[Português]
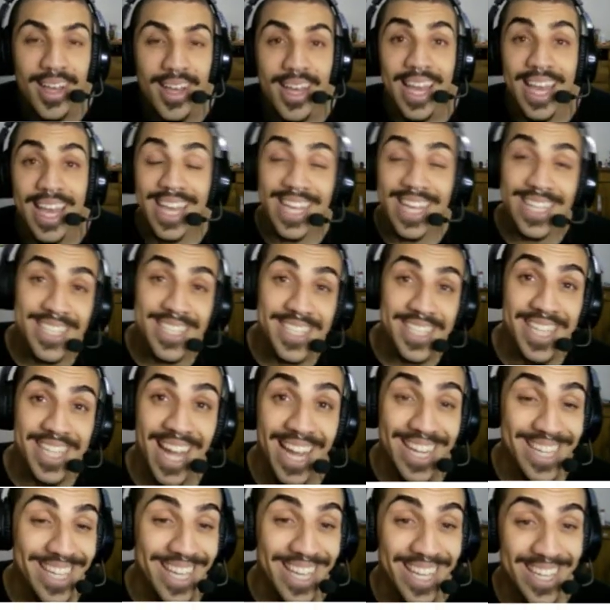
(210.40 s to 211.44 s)
Esse
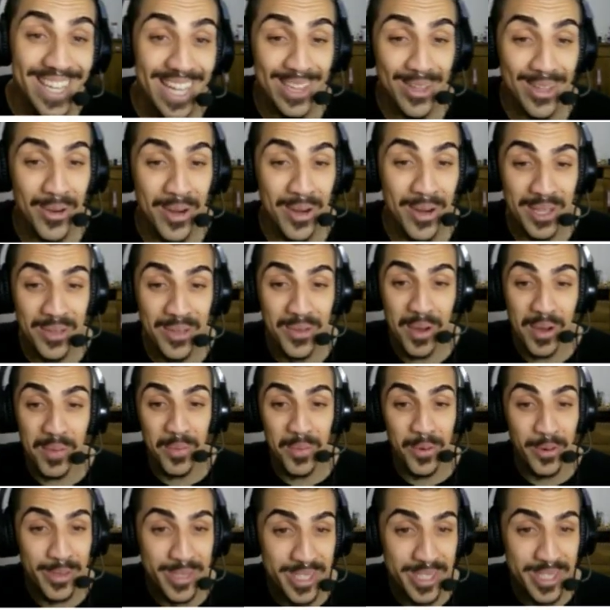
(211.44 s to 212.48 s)
daqui tá tocando uma
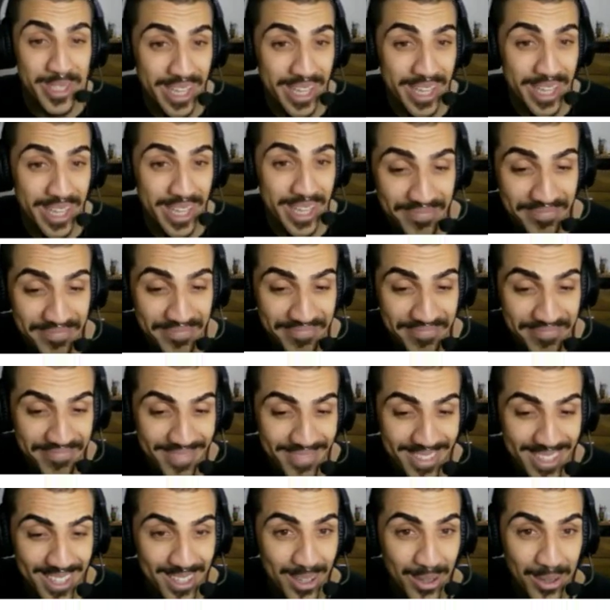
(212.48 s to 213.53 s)
música
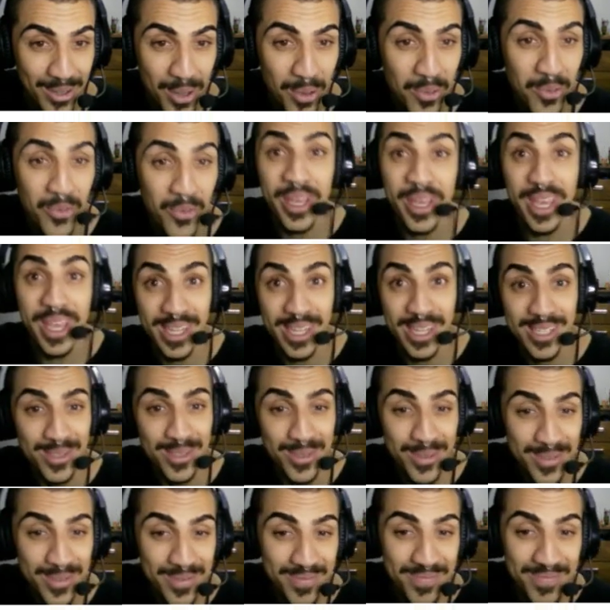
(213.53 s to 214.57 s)
que eu não conheço.
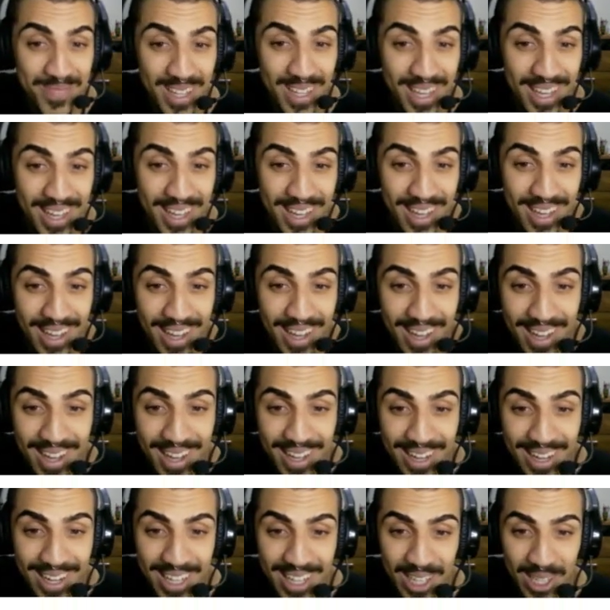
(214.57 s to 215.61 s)

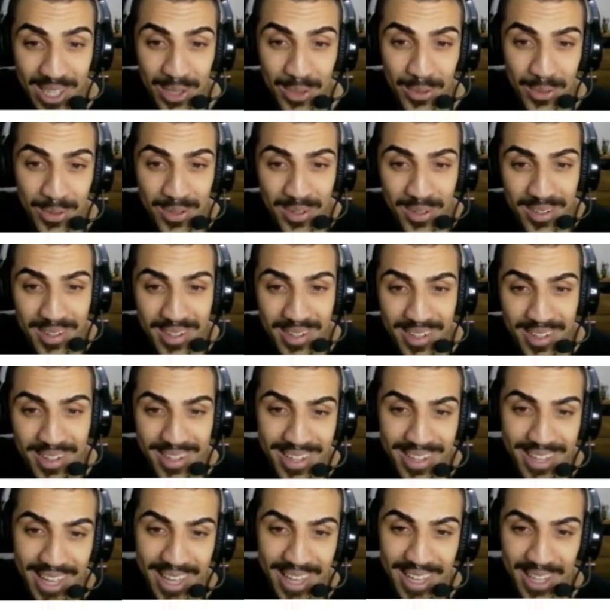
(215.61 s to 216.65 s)
Lindo,
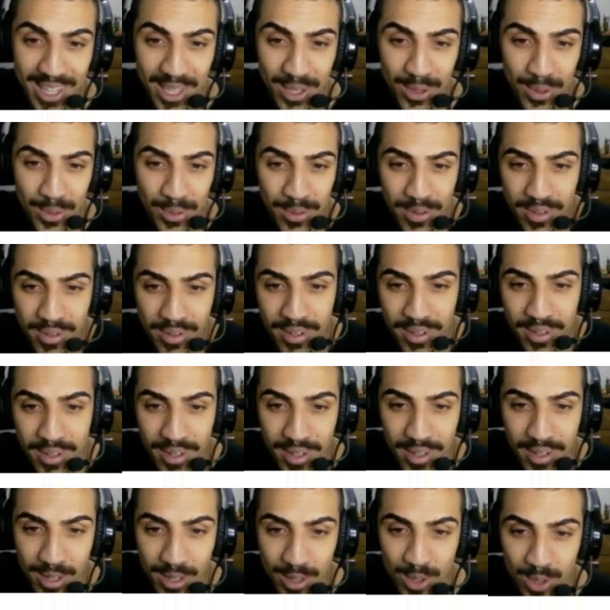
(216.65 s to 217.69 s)
querido,
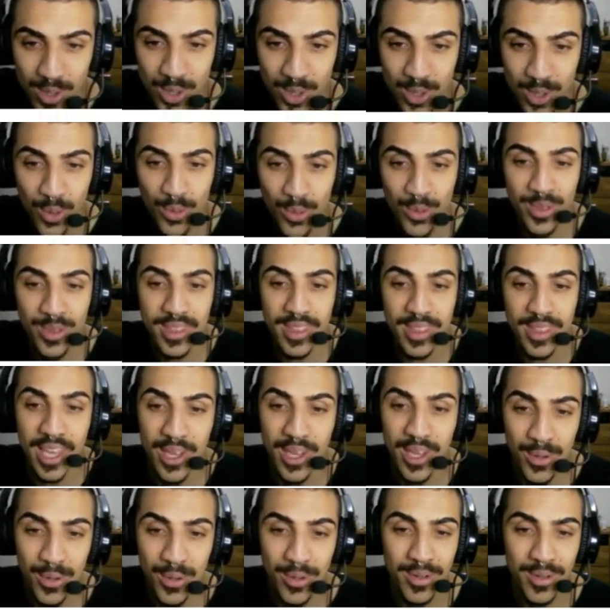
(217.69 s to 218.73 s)

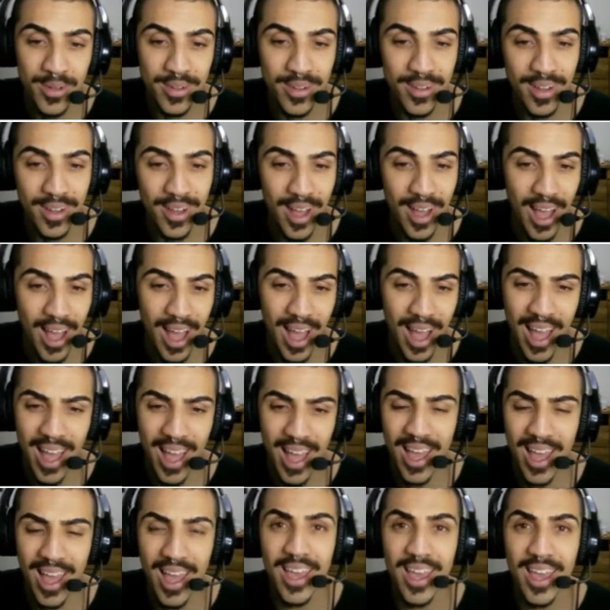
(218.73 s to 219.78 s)
solteiro.
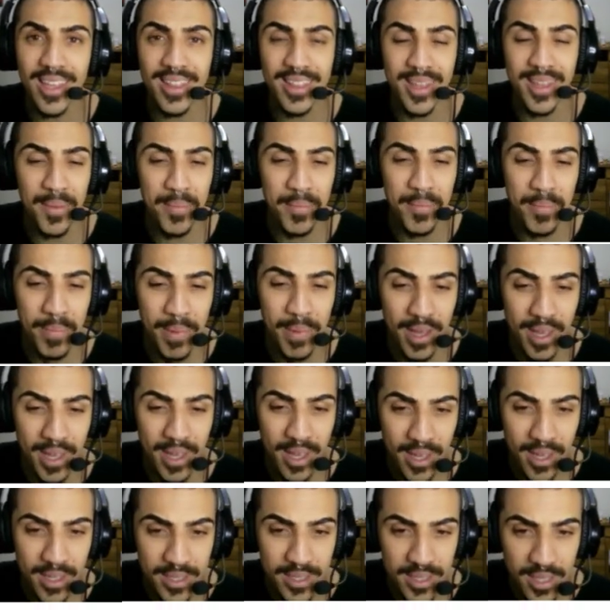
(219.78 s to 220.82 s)
Eita
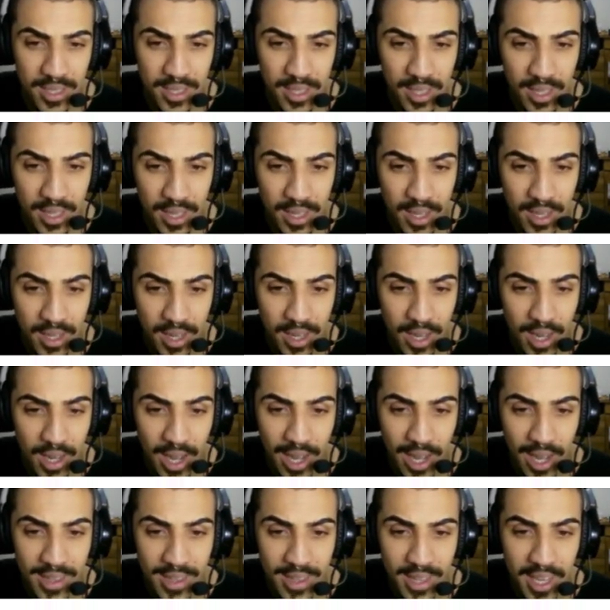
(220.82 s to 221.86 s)
peste.
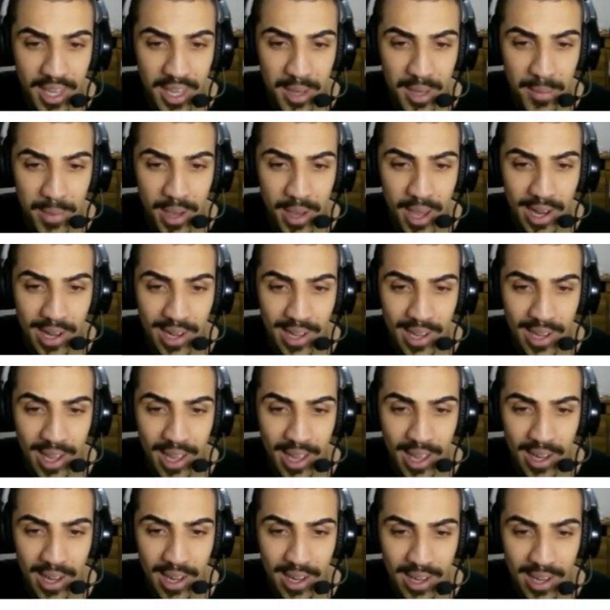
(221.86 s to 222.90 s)
ADM
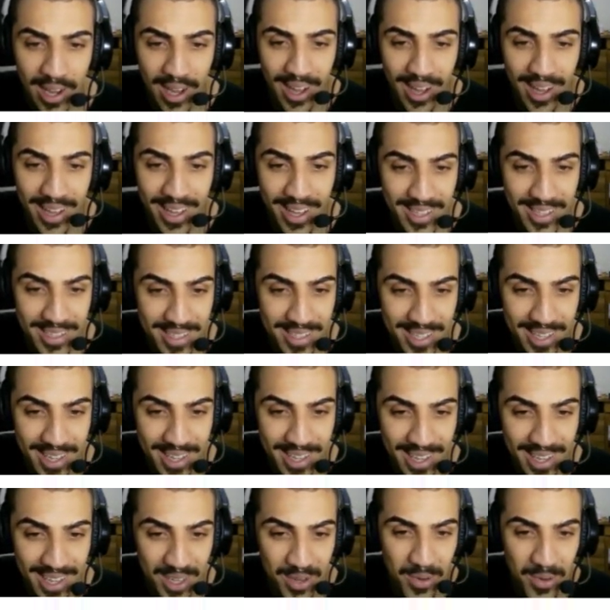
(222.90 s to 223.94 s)
LKS.
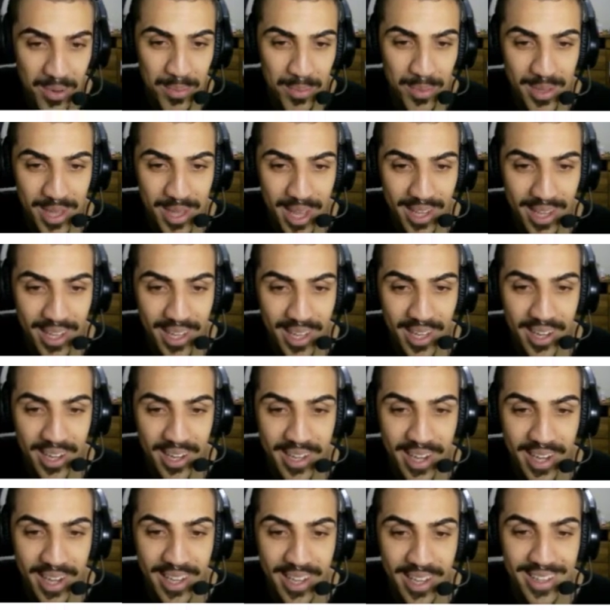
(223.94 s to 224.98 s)
E uma bonequinha e
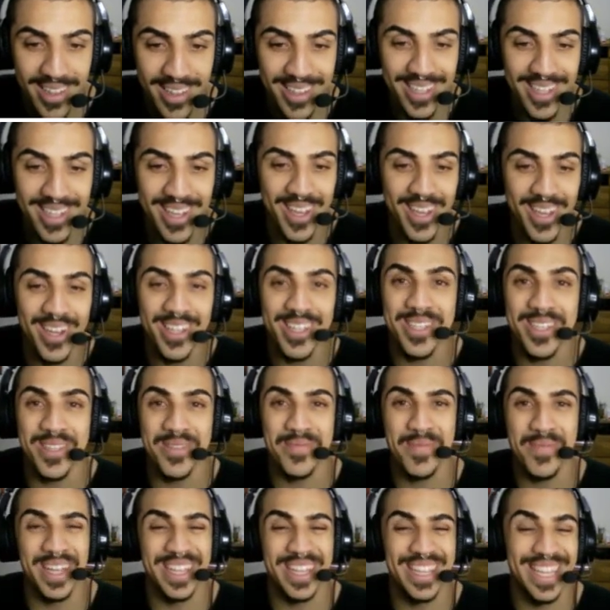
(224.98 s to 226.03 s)
caindo dinheiro em
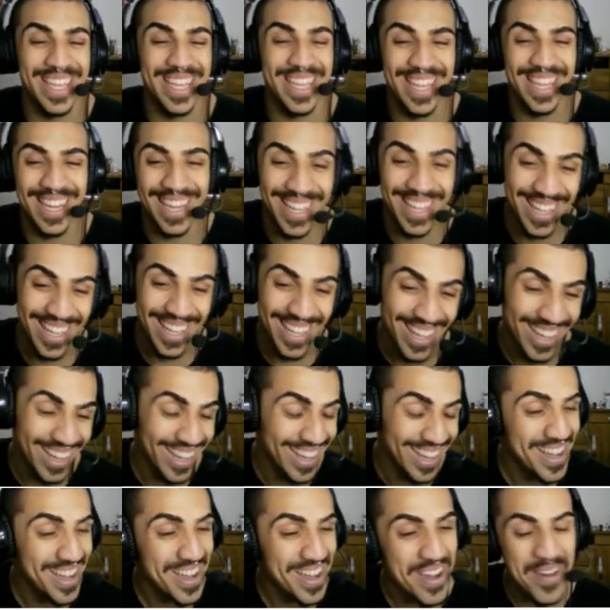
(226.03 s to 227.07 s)
cima dele.
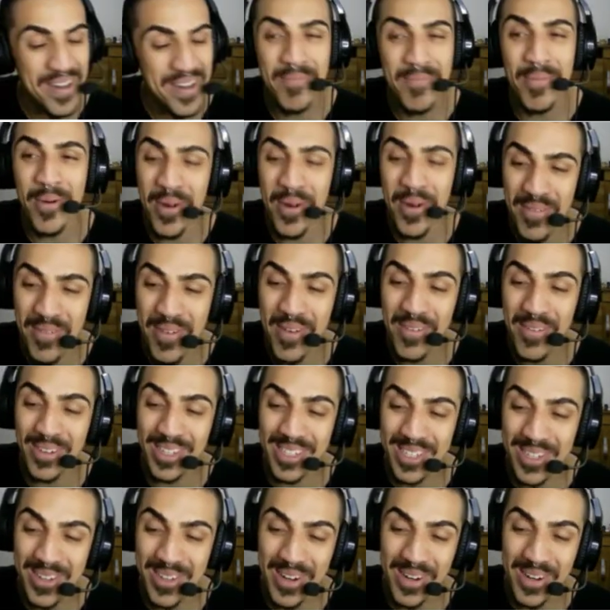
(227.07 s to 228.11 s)
Porra, velho, vou
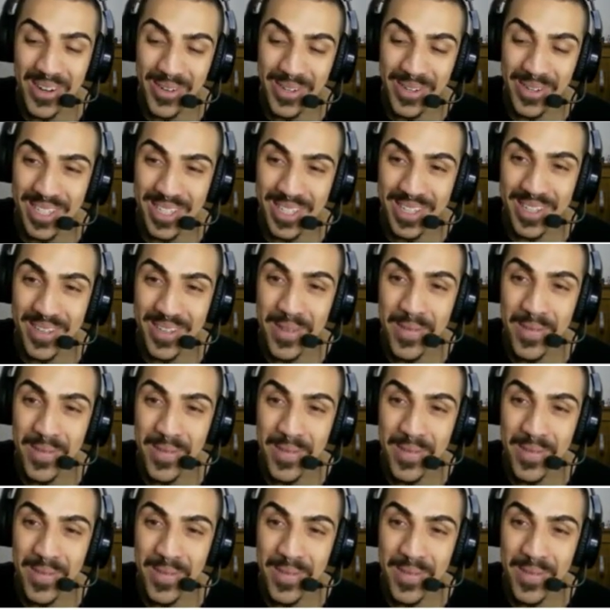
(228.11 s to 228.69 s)
dizer uma coisa.